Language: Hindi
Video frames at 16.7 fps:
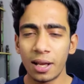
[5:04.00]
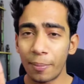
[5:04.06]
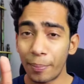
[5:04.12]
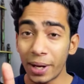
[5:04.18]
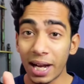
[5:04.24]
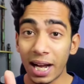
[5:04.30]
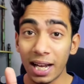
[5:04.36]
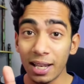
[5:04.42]

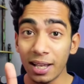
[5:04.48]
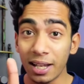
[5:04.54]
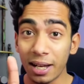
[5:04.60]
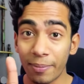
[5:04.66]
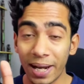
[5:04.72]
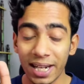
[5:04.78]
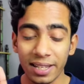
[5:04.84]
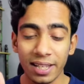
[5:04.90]
मैं खाली
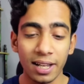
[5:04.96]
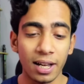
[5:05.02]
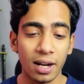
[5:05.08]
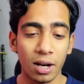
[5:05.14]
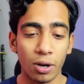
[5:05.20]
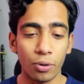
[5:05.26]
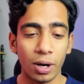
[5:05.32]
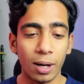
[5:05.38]
कमेंट की
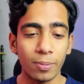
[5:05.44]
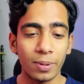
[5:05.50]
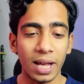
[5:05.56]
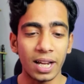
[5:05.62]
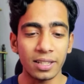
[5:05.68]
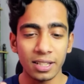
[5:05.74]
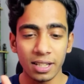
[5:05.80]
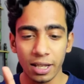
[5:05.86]
कर रहा हूँ अब
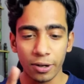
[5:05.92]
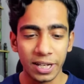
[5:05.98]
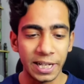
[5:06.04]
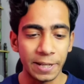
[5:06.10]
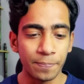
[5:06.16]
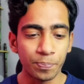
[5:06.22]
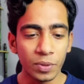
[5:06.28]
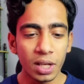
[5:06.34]
ध्यान से
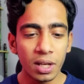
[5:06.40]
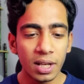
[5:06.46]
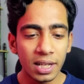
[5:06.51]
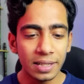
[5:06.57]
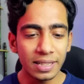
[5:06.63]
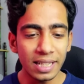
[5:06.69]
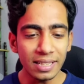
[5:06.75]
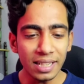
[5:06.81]
देखिए
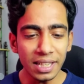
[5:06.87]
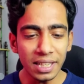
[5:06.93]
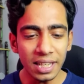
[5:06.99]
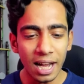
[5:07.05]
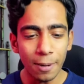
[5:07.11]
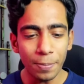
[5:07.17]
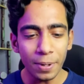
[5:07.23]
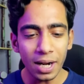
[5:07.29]
जैसे ही
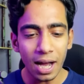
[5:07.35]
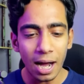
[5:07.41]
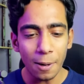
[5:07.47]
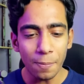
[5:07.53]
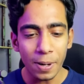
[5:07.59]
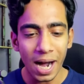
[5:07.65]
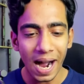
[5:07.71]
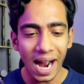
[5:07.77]
यहाँ पर
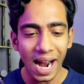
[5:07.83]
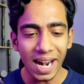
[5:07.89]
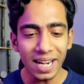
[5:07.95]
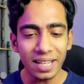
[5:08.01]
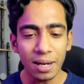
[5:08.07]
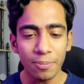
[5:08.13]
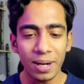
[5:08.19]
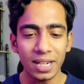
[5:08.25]
आप
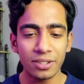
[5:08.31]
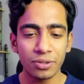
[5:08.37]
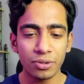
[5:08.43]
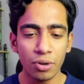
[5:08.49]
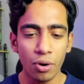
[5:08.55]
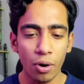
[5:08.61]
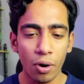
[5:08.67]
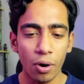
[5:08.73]
हाइड कमेंट्स
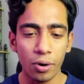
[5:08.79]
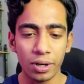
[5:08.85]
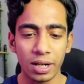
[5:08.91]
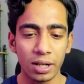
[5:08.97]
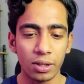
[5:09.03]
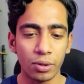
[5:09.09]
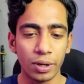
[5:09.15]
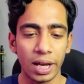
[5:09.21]
को ऑन
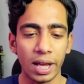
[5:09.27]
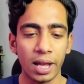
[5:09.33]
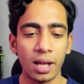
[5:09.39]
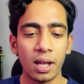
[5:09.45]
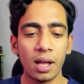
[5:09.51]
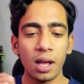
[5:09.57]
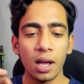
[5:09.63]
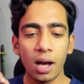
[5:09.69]
कर दोगे
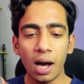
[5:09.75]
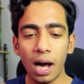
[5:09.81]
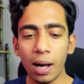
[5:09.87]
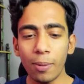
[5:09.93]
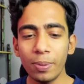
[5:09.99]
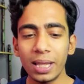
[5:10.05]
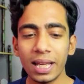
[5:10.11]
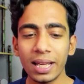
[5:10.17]

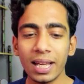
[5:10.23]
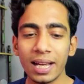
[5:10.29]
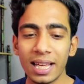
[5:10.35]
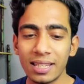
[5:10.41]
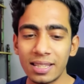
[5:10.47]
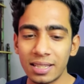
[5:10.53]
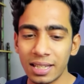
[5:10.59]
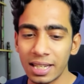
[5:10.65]
अब देखे
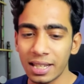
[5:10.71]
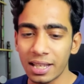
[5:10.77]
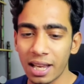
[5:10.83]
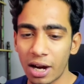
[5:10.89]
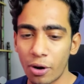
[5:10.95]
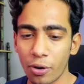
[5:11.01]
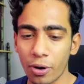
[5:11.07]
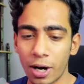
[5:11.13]
गए सीन
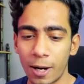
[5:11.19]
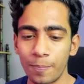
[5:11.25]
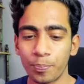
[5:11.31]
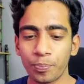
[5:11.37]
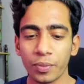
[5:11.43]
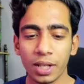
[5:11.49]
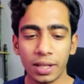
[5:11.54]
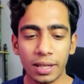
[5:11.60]
क्या होगा
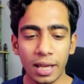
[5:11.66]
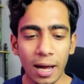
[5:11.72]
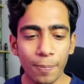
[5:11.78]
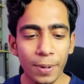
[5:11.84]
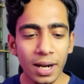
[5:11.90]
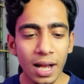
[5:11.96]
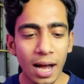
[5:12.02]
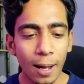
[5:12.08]
यहाँ
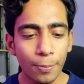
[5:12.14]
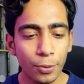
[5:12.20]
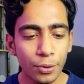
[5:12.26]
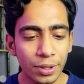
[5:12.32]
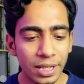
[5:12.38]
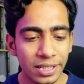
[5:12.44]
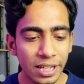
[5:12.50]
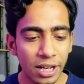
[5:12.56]
पर आपको
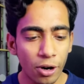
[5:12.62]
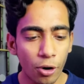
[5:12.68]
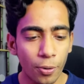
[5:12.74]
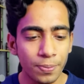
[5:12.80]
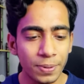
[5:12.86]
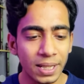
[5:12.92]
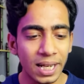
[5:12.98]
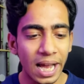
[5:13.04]
नीचे
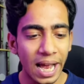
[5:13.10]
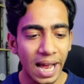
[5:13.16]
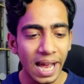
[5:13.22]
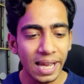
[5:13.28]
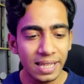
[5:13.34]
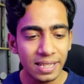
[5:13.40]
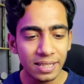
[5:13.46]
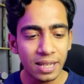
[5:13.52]
ऑप्शन आया
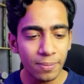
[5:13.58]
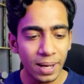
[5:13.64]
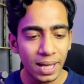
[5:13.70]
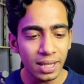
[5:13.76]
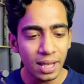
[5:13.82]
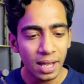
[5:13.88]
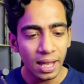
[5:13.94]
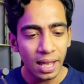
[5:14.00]
है इसके
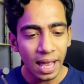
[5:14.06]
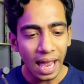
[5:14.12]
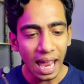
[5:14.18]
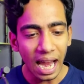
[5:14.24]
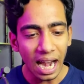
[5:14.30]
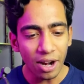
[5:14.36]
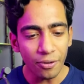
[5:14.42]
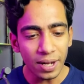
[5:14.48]
बाद
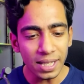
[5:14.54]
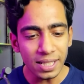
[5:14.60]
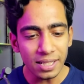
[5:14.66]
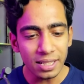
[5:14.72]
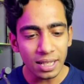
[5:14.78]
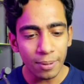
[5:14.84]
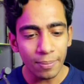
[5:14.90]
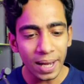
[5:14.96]

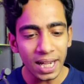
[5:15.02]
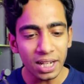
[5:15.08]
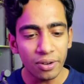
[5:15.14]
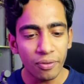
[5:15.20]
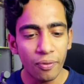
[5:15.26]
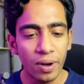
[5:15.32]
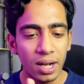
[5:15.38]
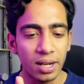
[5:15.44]
एडवांस
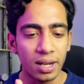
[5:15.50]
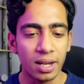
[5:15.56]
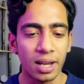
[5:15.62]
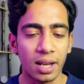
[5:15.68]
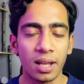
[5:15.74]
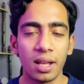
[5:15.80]
कमेंट फिल्टरिंग